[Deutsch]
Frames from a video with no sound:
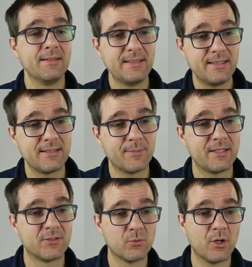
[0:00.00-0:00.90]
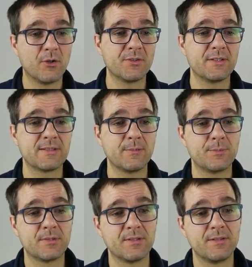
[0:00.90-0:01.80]
Sieht es eben halt so aus, es
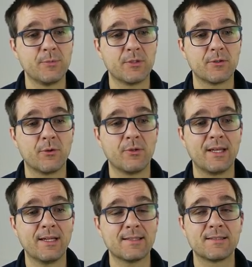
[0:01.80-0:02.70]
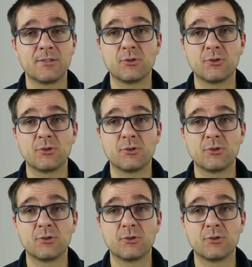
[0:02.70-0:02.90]
gibt 789 äh,